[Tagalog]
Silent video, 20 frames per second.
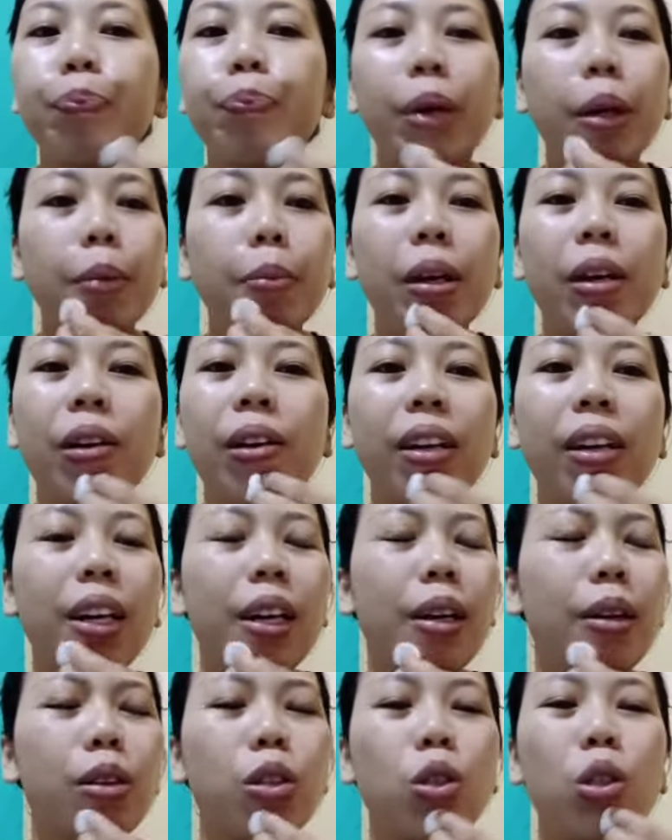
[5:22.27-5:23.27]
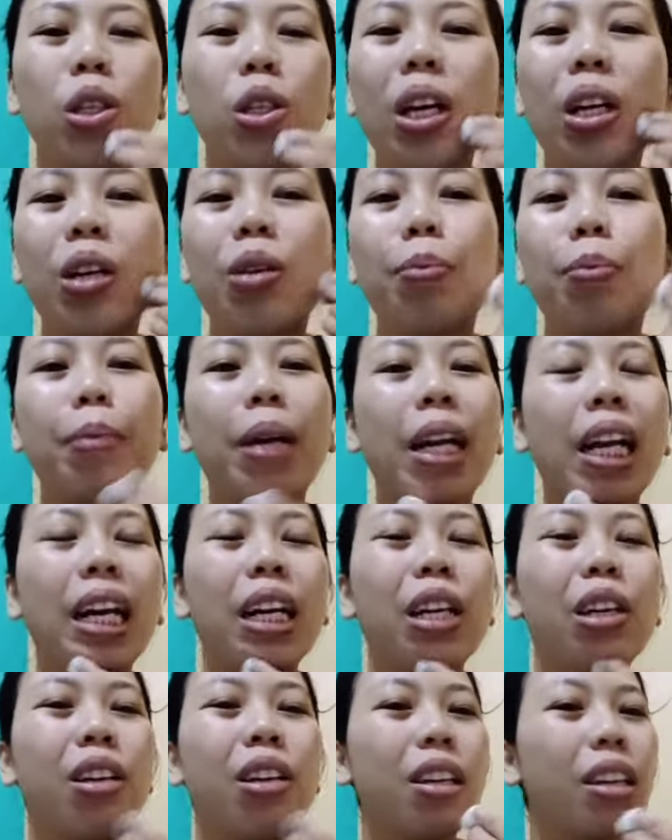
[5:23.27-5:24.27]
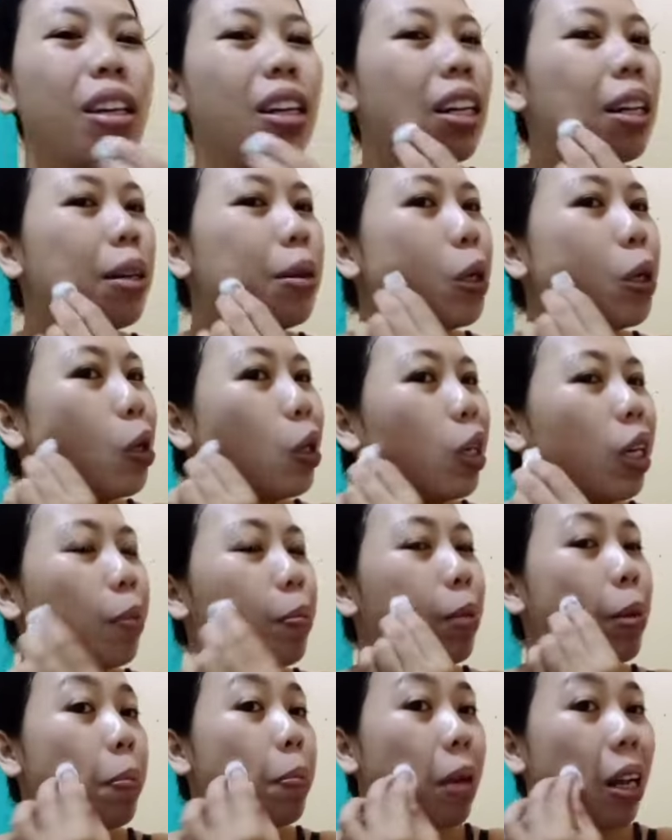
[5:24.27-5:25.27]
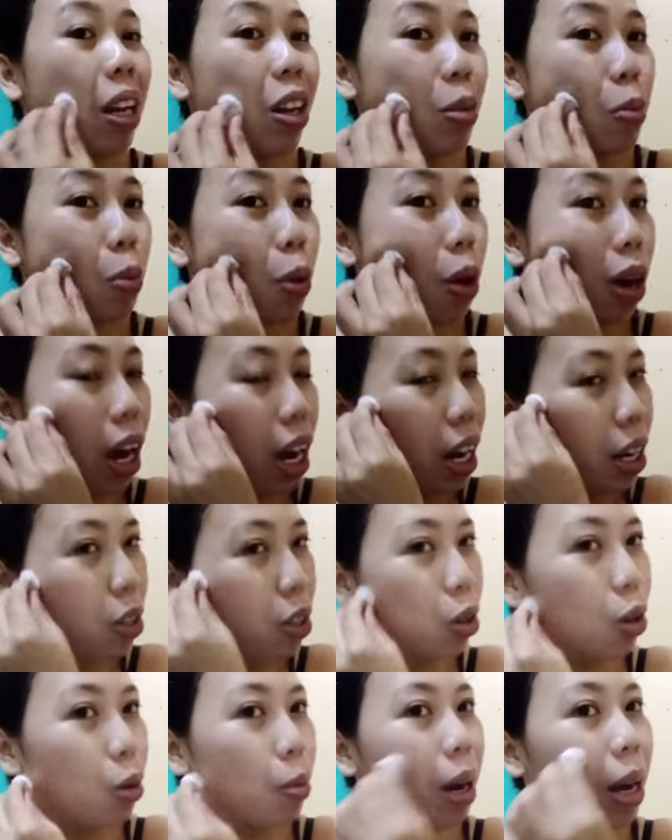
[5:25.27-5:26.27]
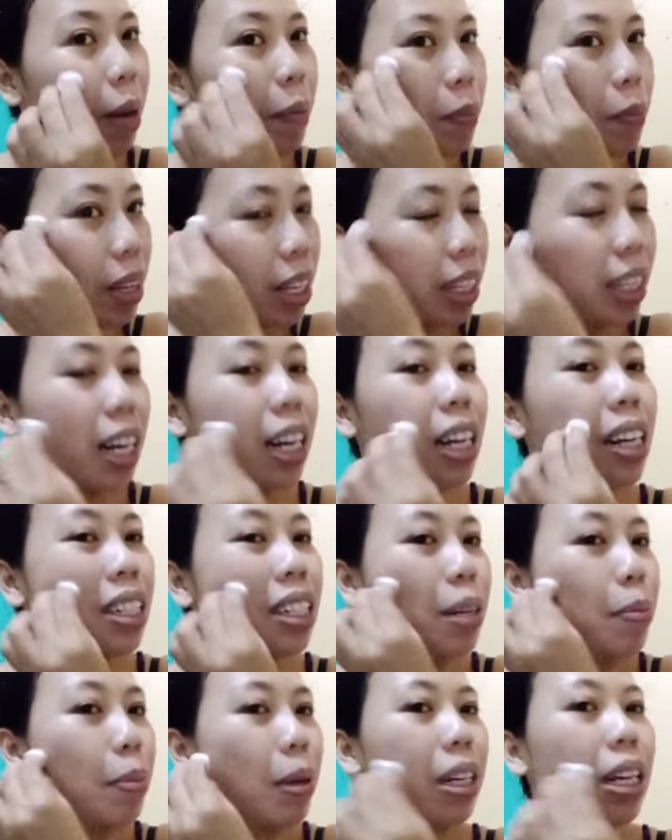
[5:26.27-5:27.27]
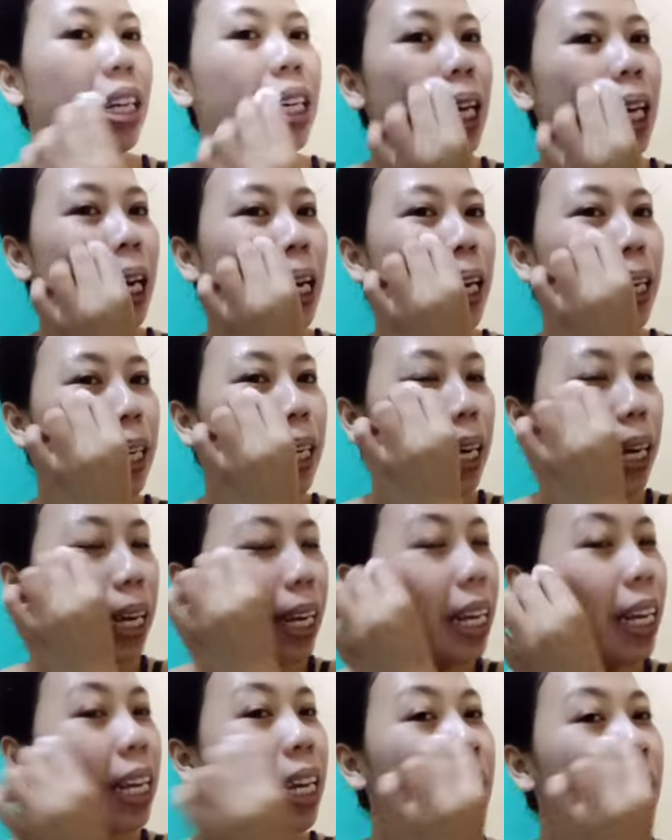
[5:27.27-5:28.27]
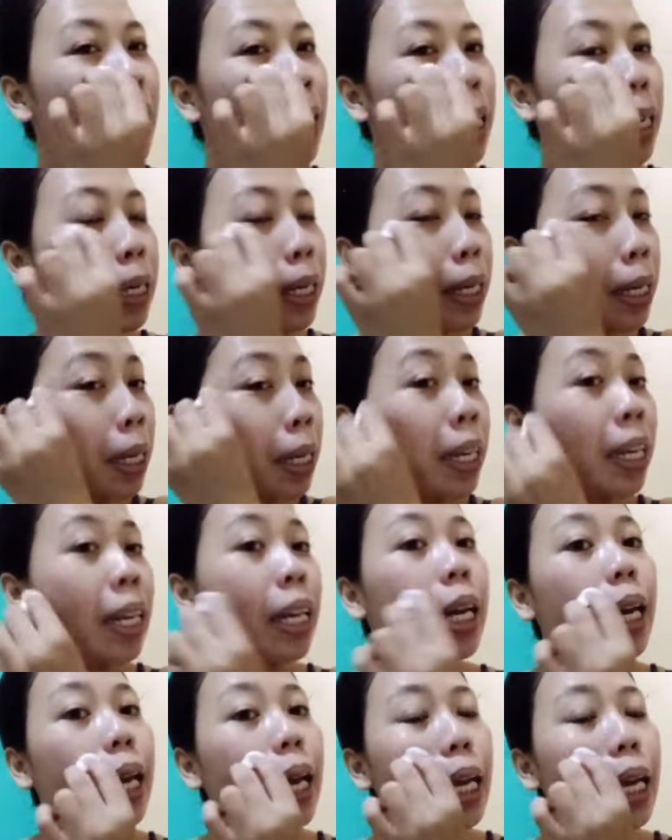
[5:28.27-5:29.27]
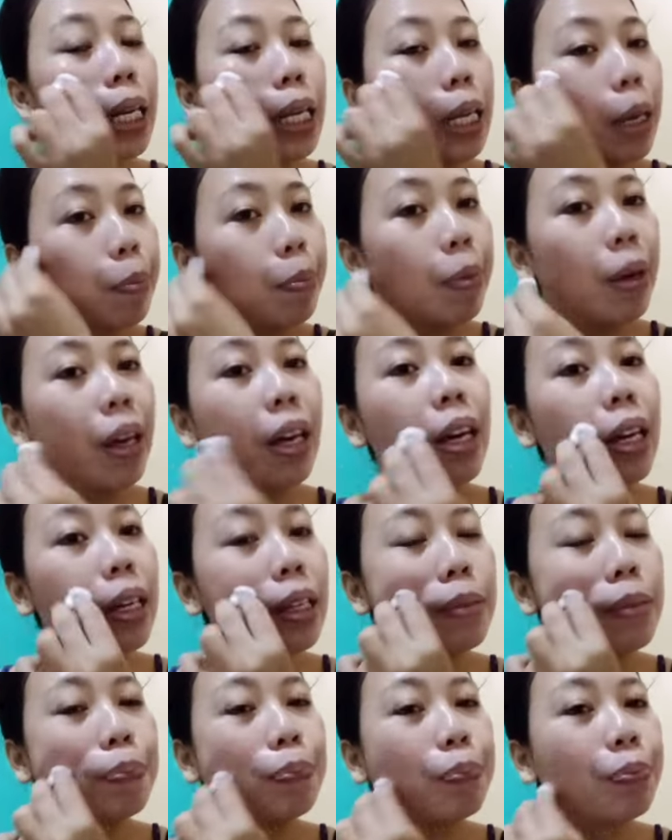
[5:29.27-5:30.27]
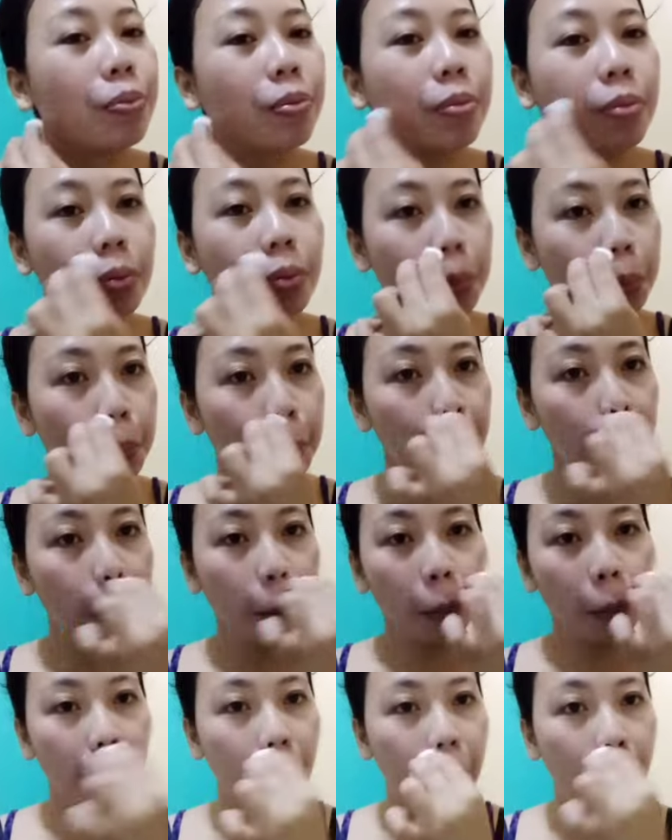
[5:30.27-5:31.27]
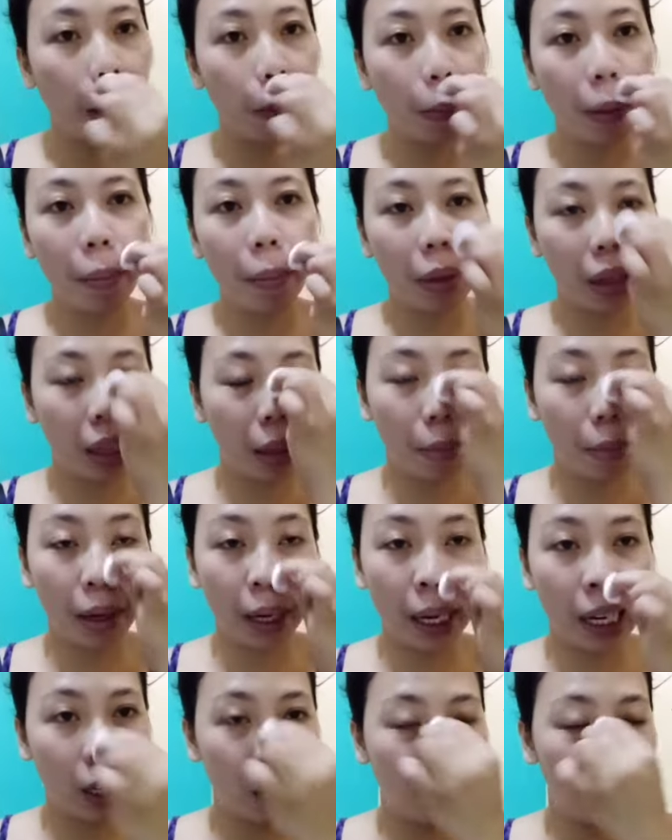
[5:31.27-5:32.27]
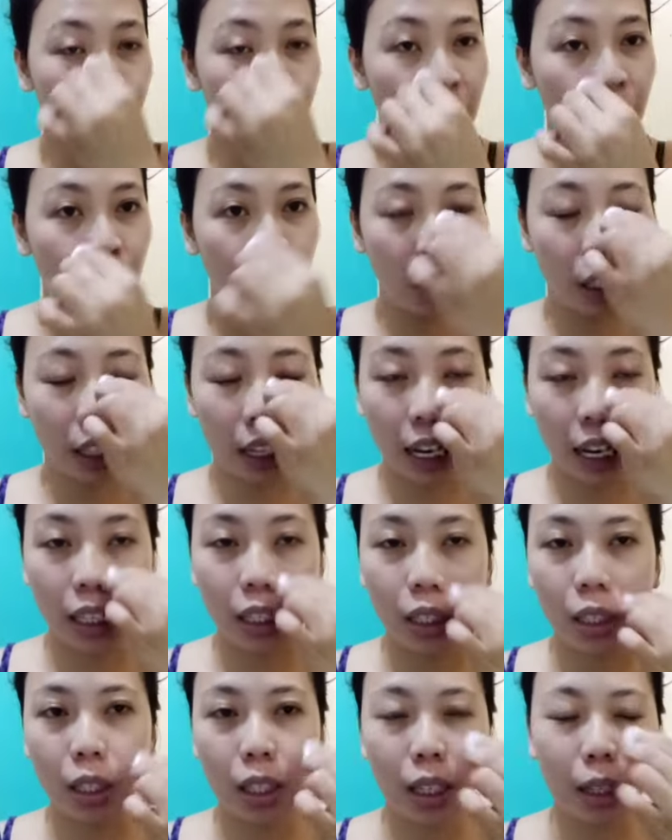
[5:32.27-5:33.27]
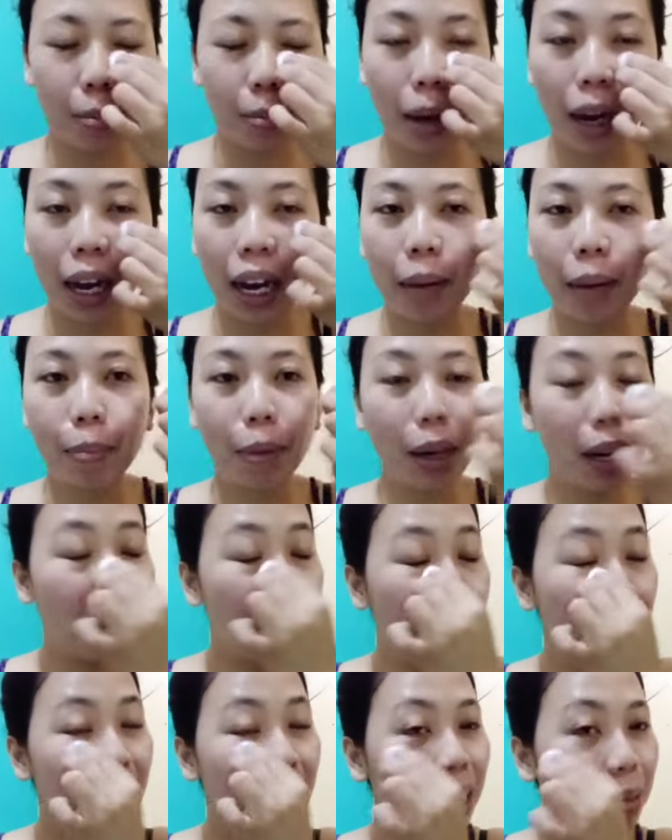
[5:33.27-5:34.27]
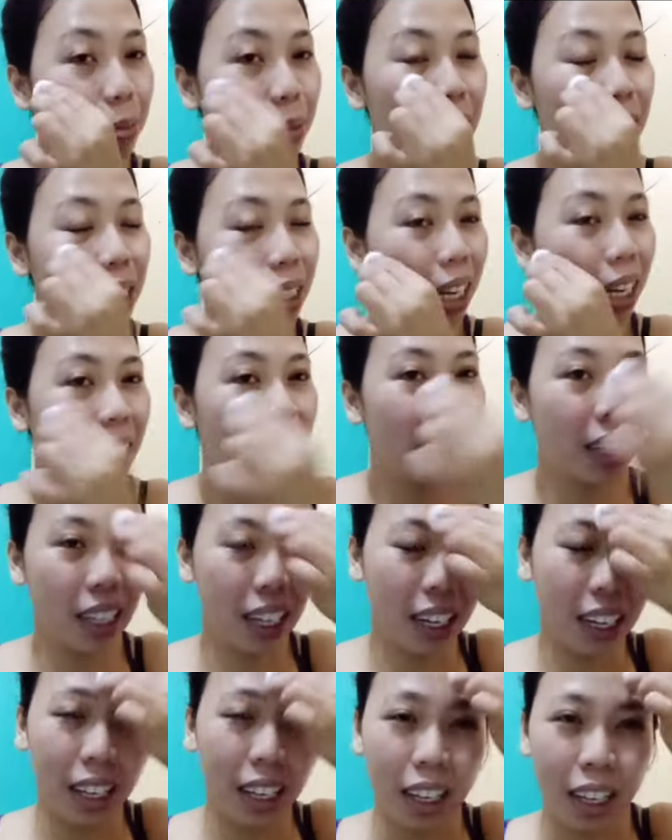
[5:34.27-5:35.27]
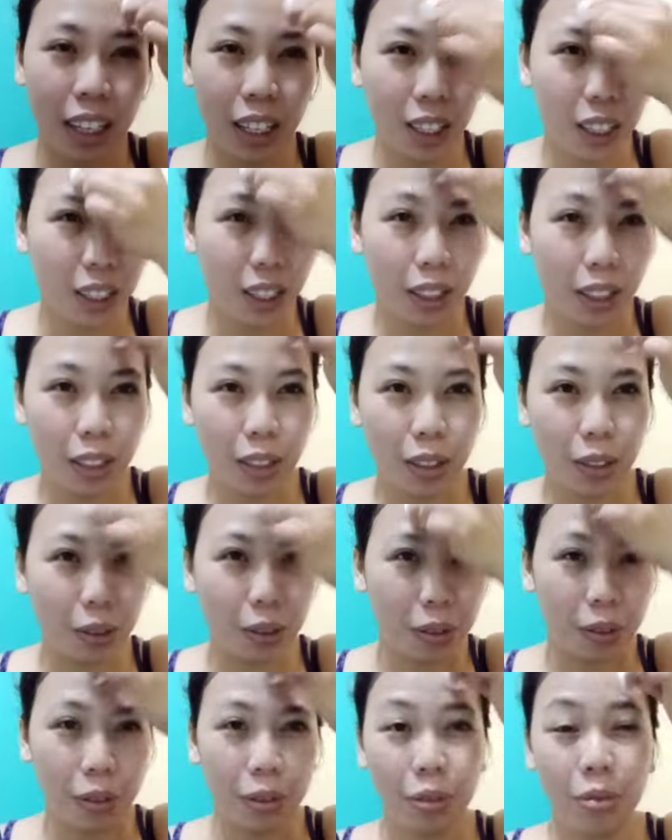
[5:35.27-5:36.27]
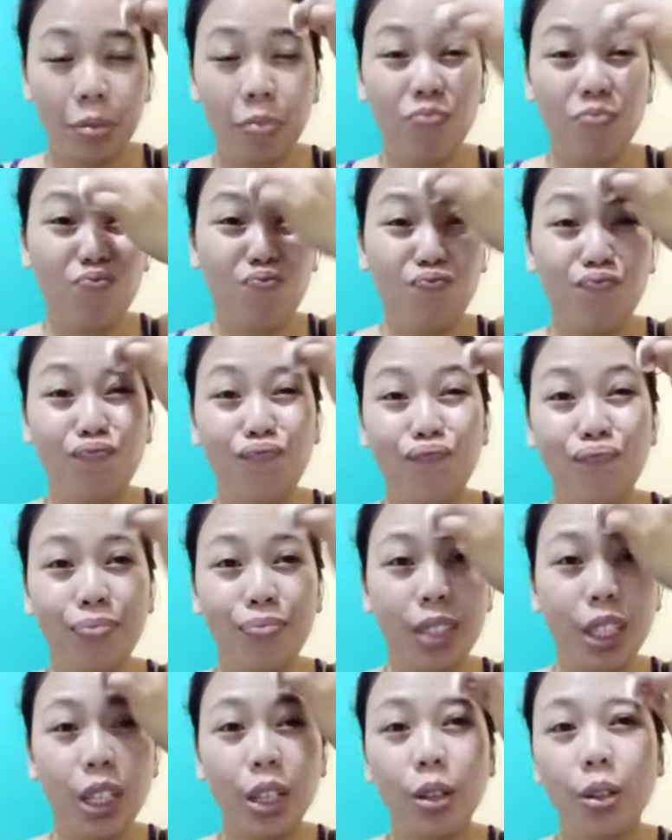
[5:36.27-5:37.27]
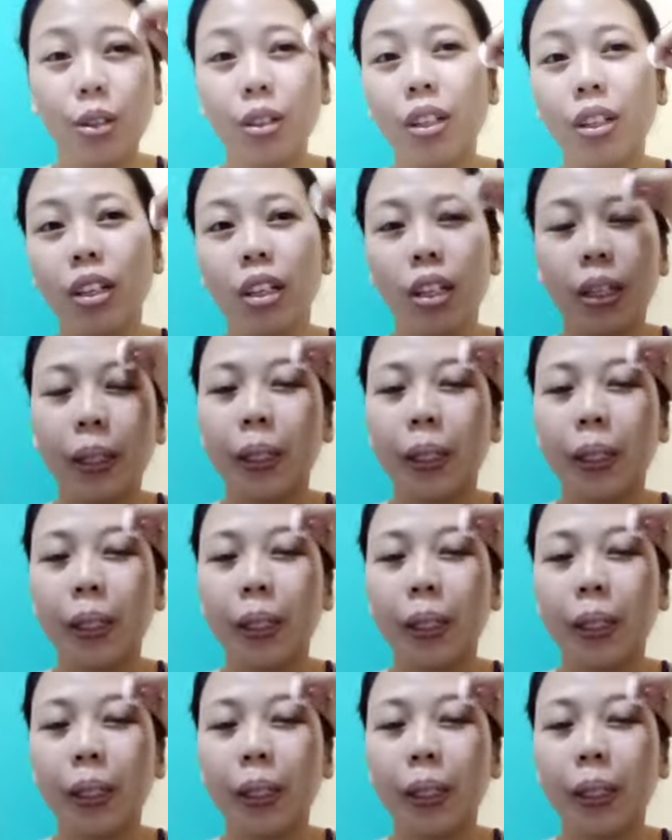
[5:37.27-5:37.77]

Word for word: Pag meron kayong ano pala yung yun, nagtipig yung mukha nyo, ma-update talaga siya pag naglalagay. And kapag gumamit naman kayo ng facial cleanser, ma malamig naman siya. So, yun.